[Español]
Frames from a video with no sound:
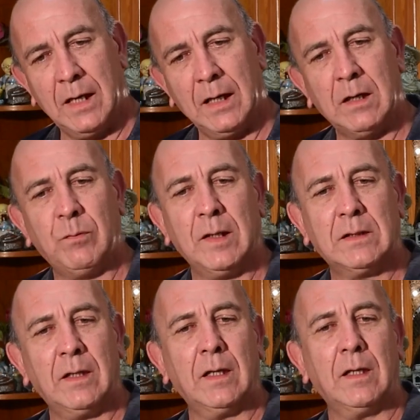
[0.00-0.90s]
X
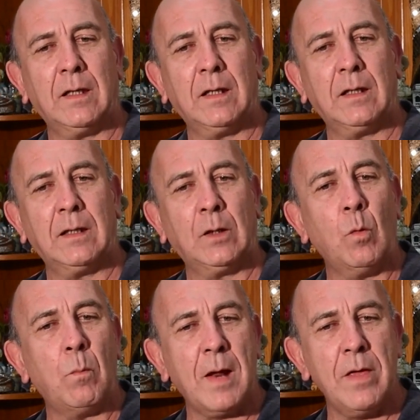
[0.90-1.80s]
fiestas de,
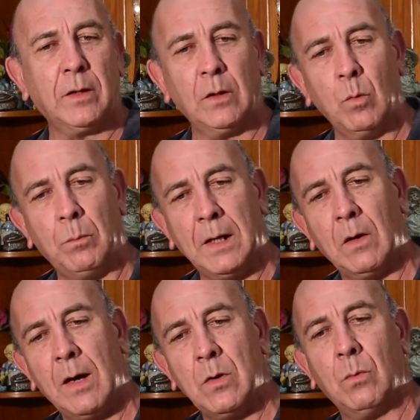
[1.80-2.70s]
cumpleaños que cumplían
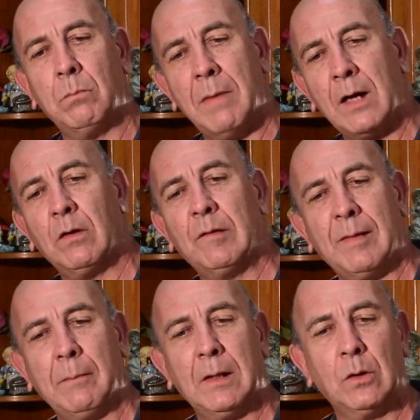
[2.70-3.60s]
los años varios de la
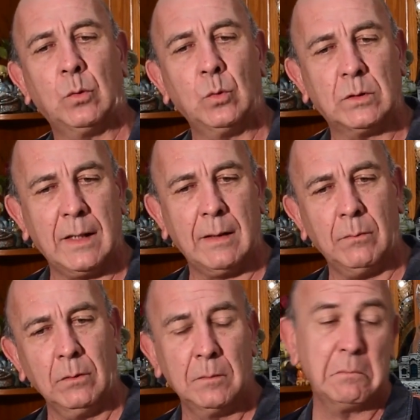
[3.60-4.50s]
familia nos
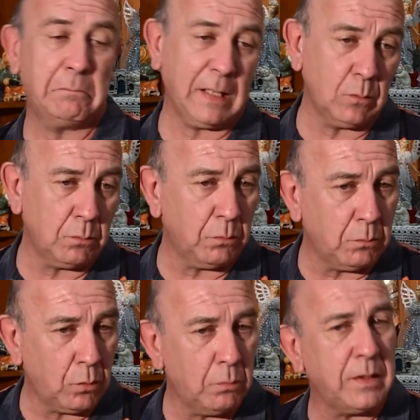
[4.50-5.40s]
juntábamos, para
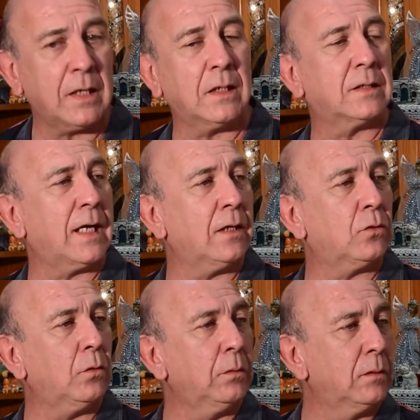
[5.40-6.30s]
un Viernes
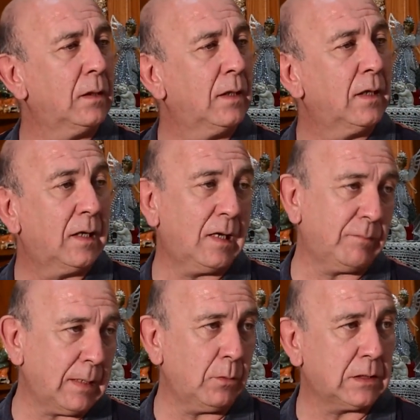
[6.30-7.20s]
Santo, la
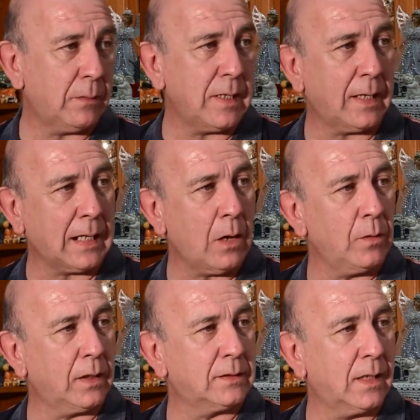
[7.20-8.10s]
famosa
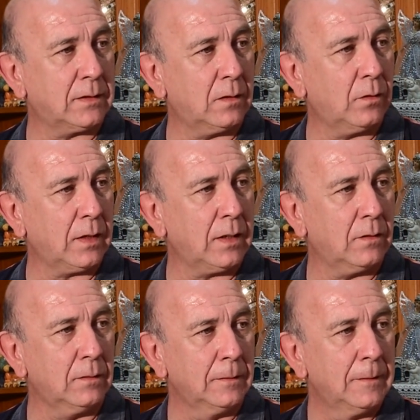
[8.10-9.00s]
bañacauda que se hacían los
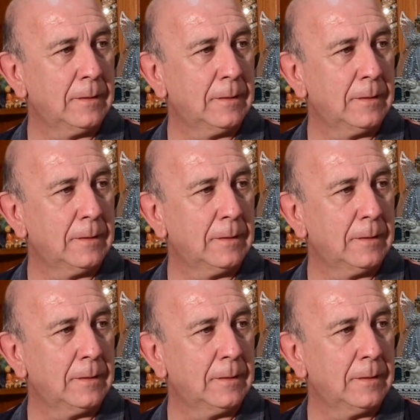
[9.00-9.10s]
gringos.